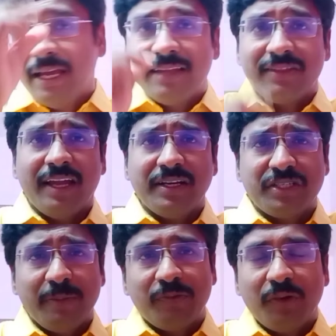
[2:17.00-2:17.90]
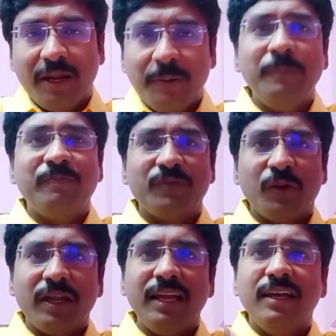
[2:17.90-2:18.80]
థ్యాంక్స్ చెప్తున్నాను
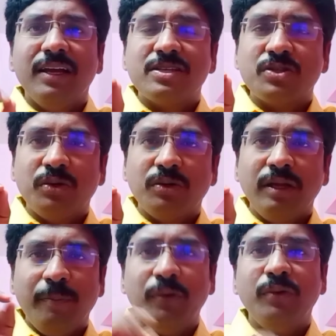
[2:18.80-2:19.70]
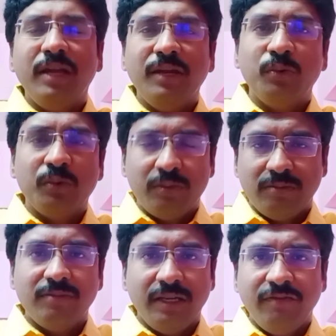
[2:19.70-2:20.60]
ఓకే సో ఇప్పుడు నేను
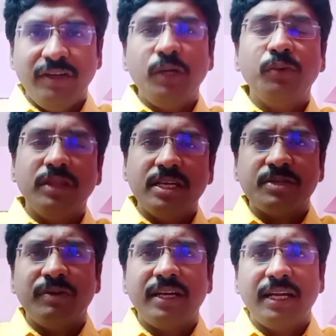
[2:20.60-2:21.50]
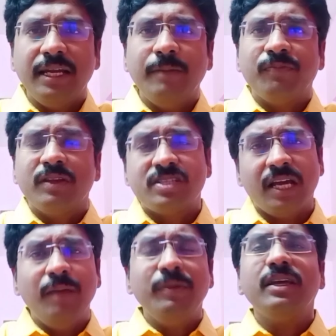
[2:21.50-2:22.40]
ఈ వీడియో ఉద్దేశం ఏంటంటే
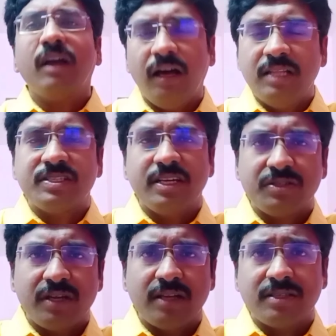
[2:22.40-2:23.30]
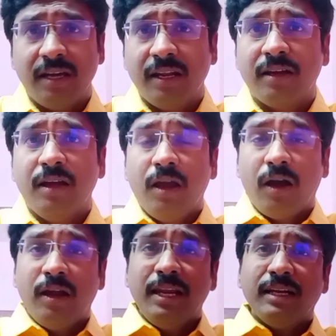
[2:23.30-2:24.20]
చాలామంది కాల్స్ చేస్తున్నారు సార్
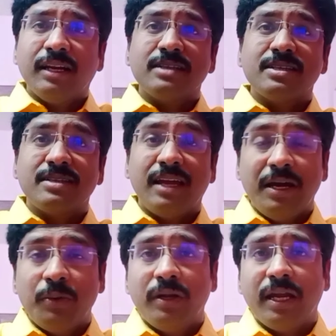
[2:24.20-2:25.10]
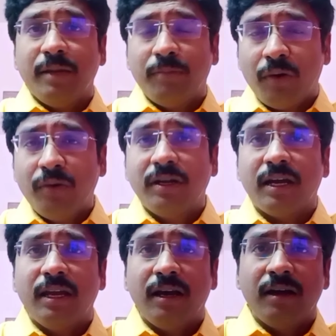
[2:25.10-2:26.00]
ఆన్లైన్ క్లాసెస్ ఎలా ఉంటాయి
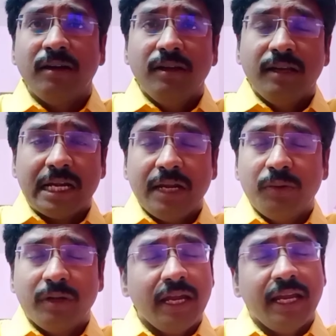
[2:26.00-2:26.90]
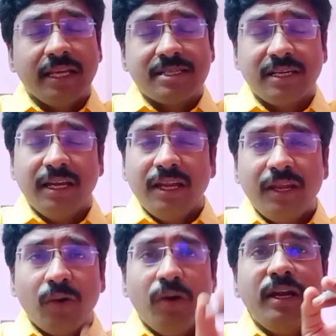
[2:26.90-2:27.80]
బాగుంటాయా ఎట్లా ఉంటాయి అనేసి
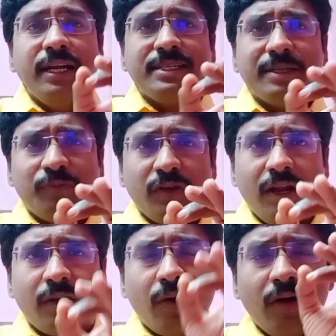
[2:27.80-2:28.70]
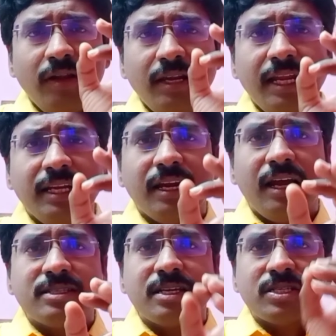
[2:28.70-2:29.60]
నేను ఆల్రెడీ చెప్తున్నాను ఆన్లైన్
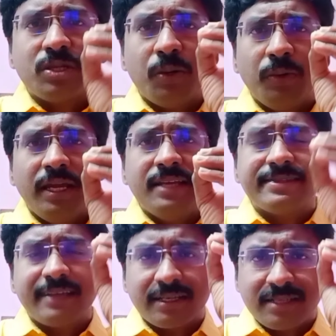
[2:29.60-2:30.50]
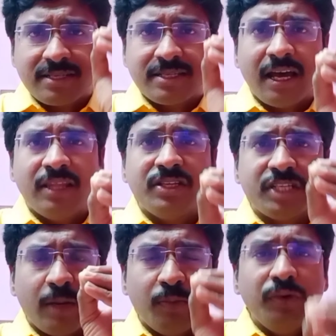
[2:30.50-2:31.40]
క్లాసెస్లోనే సక్సెస్
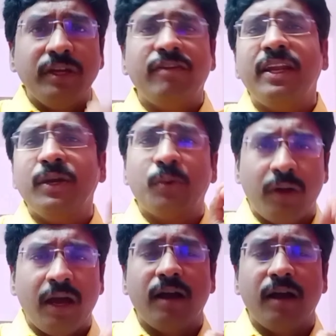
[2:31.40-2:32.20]
సాధించాము ఇవన్నీ కూడా